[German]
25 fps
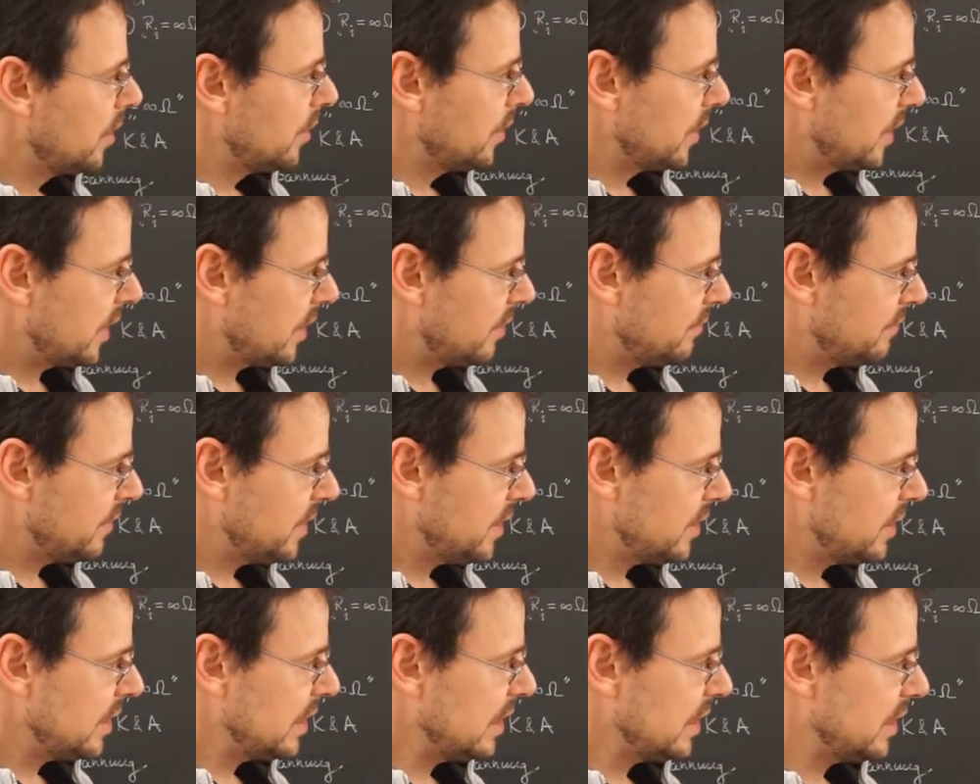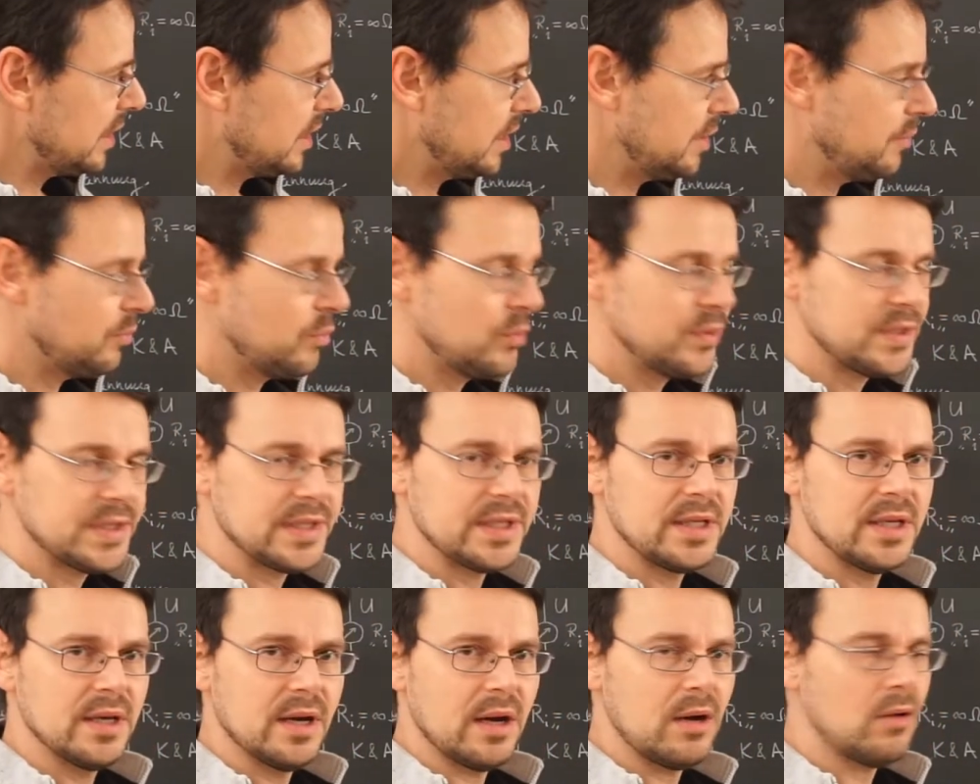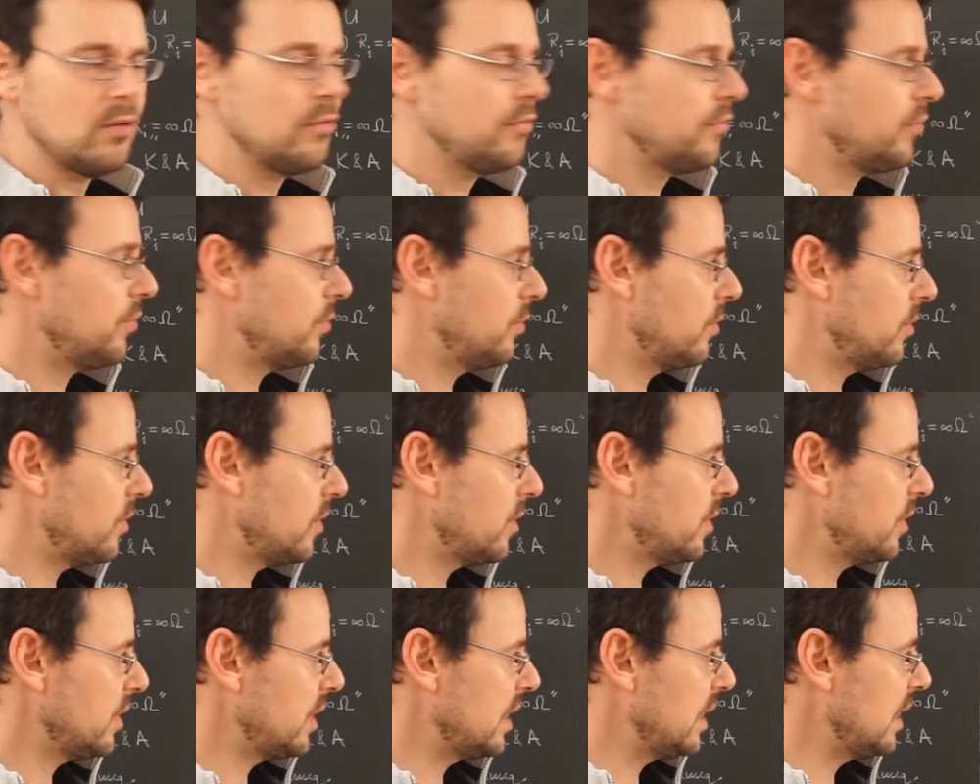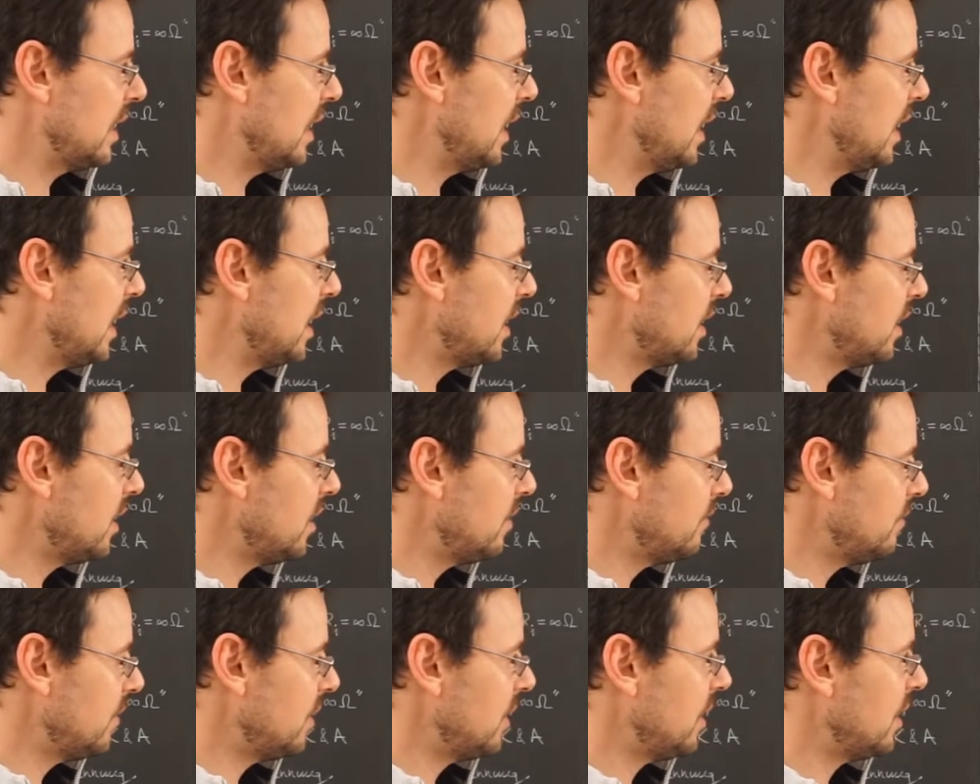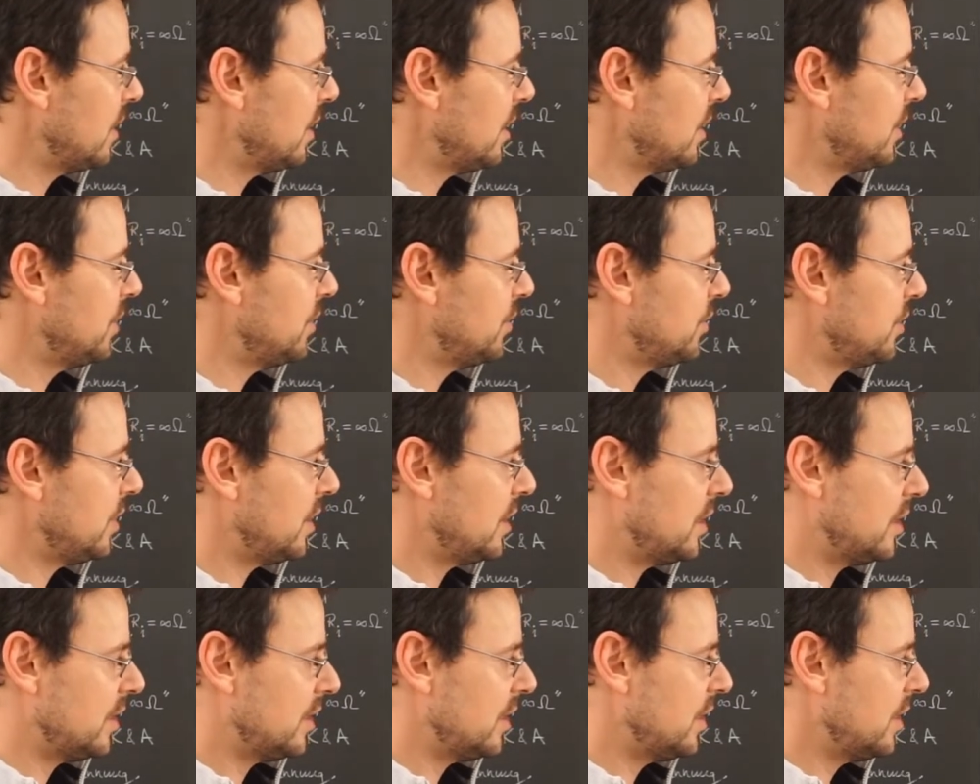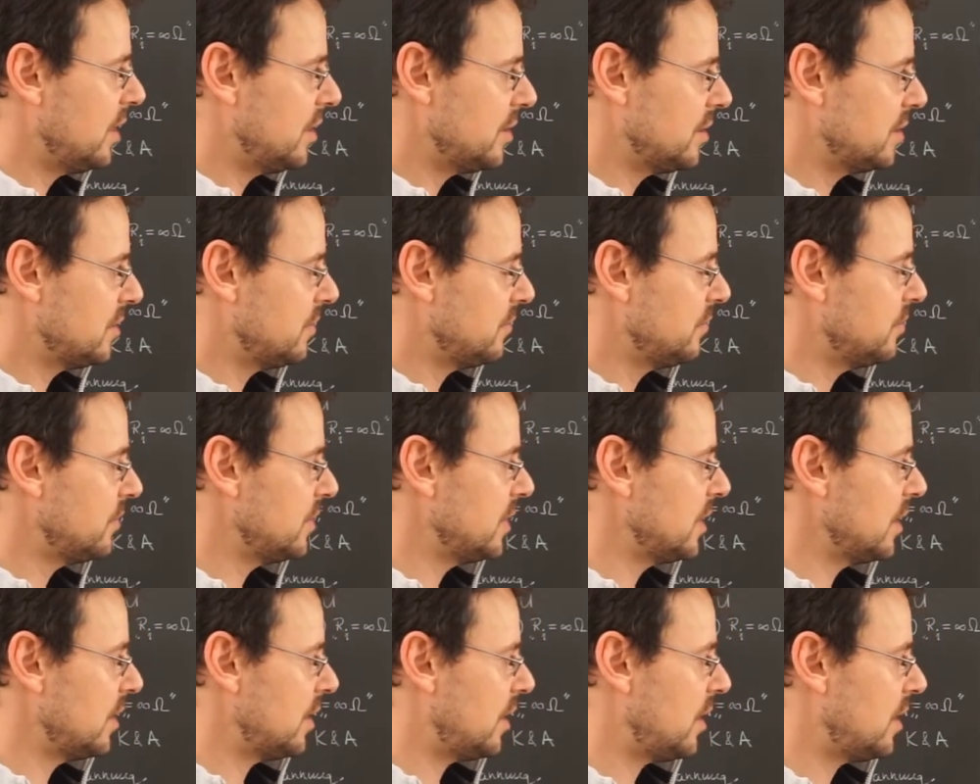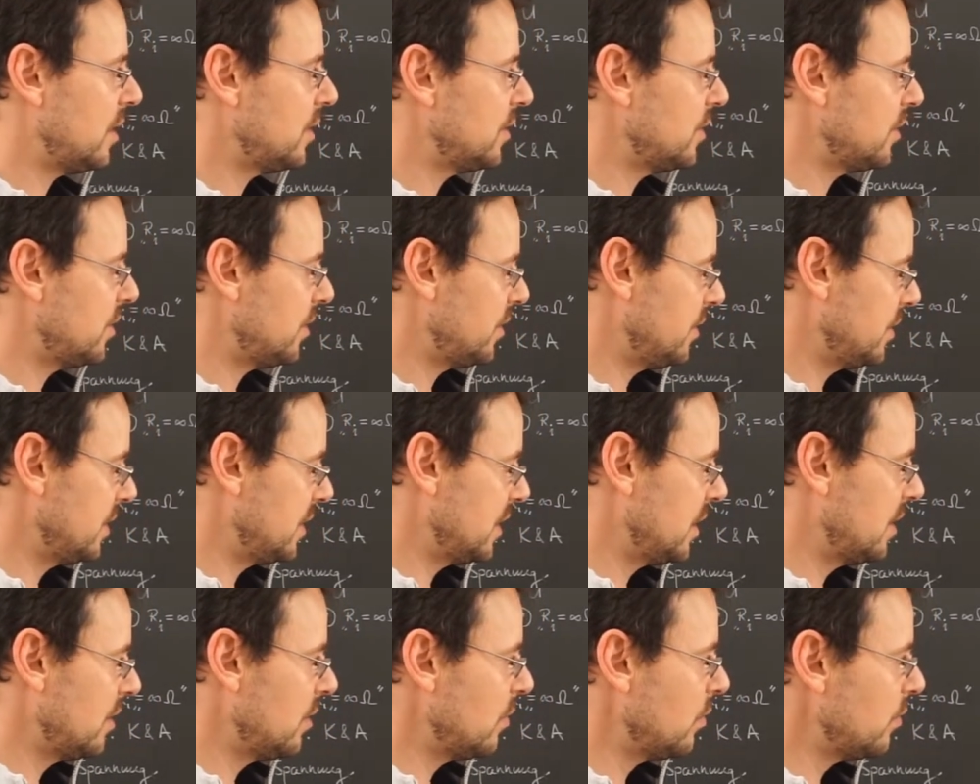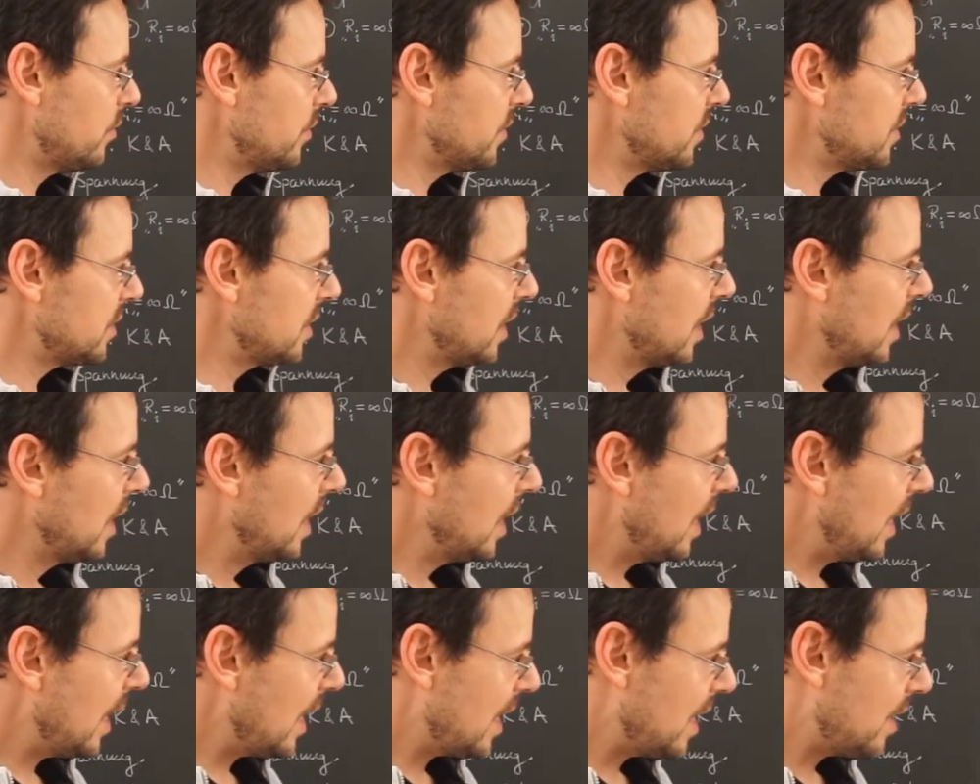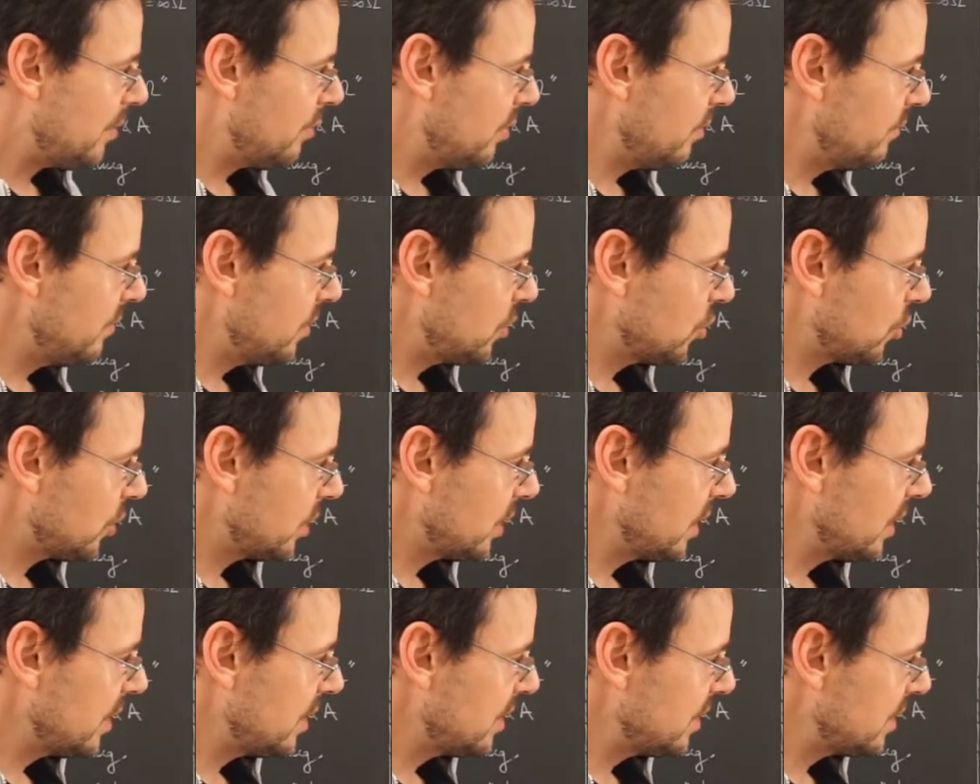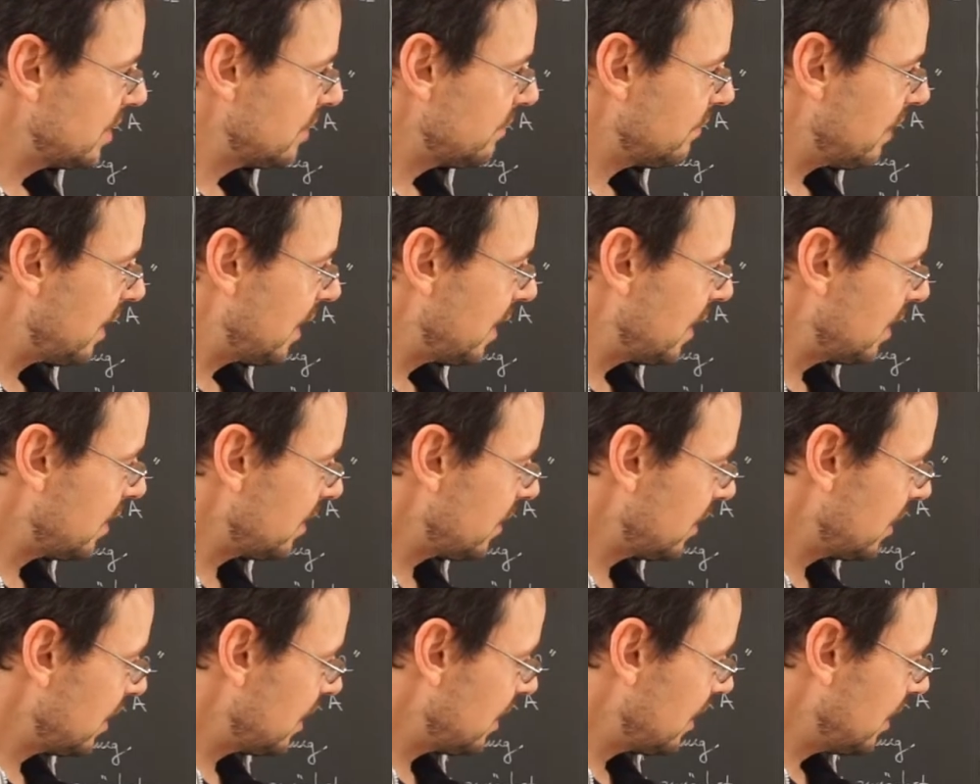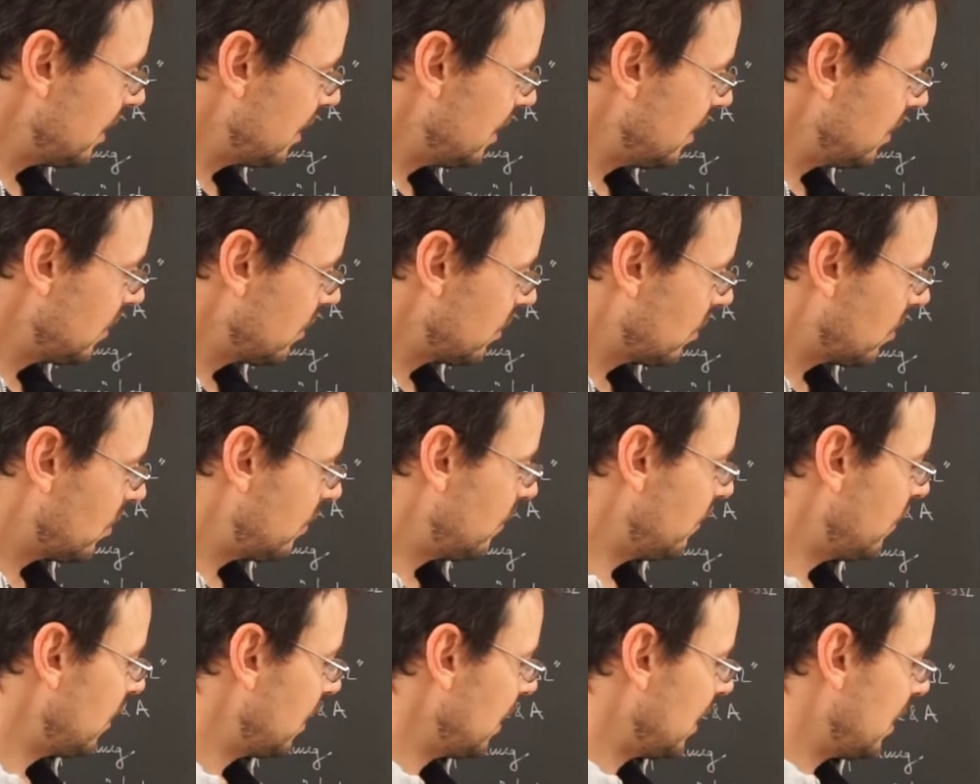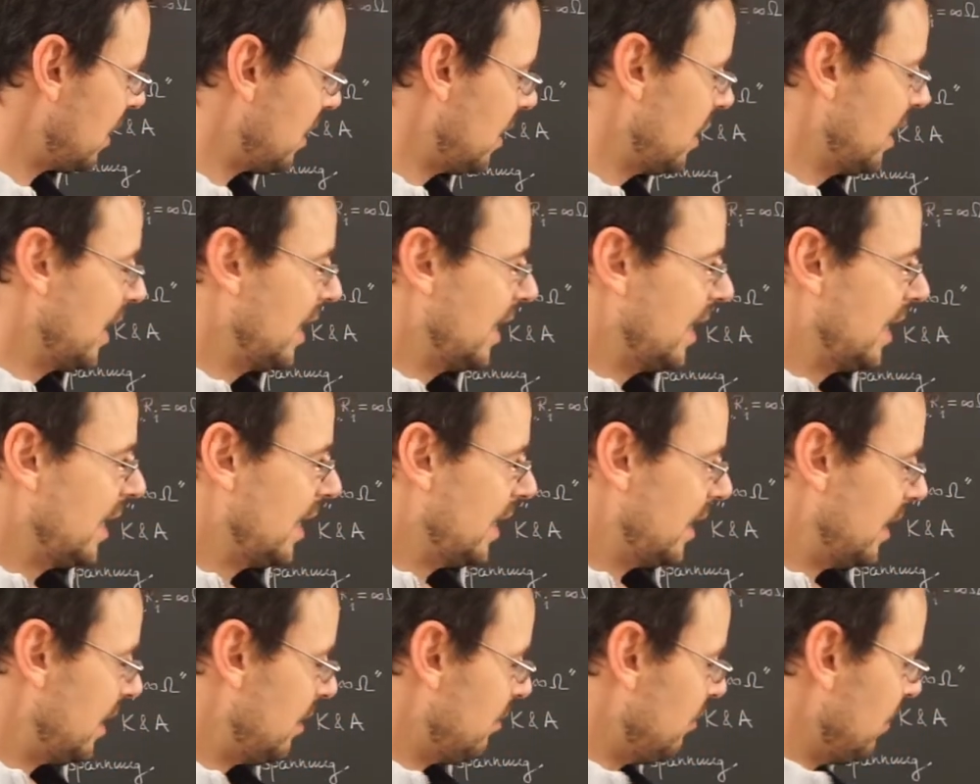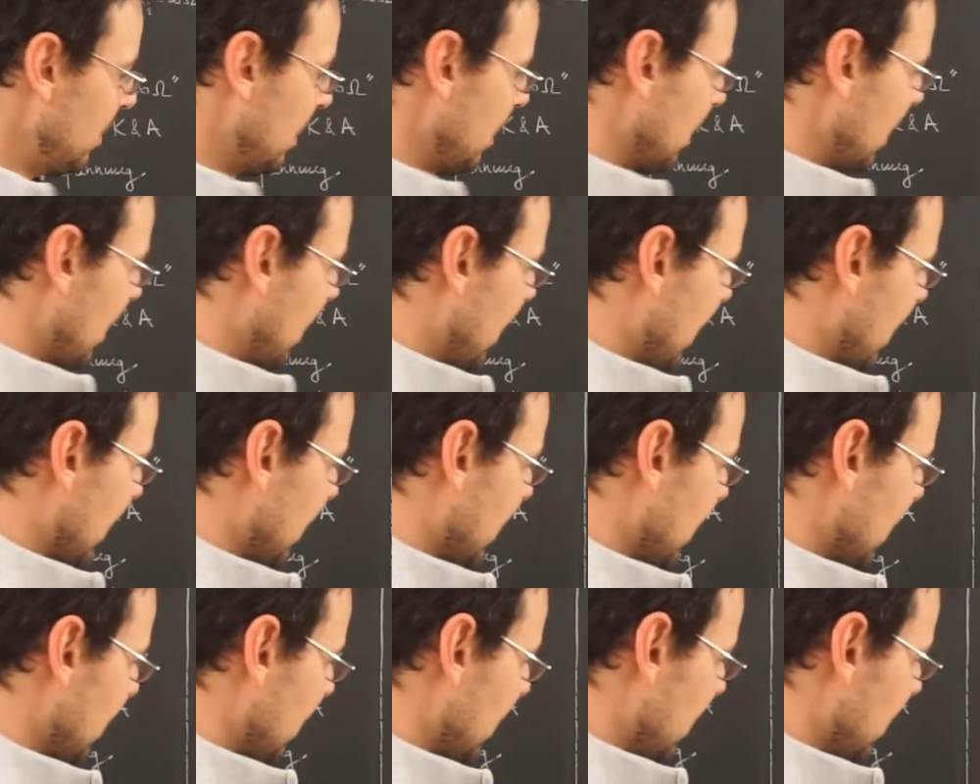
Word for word: Dann wichtig, die muss hier aufhören, denn negative kinetische Energien sind physikalisch sinnlos, aber wir stricheln sie weiter, denn hier können wir ja den Betrag der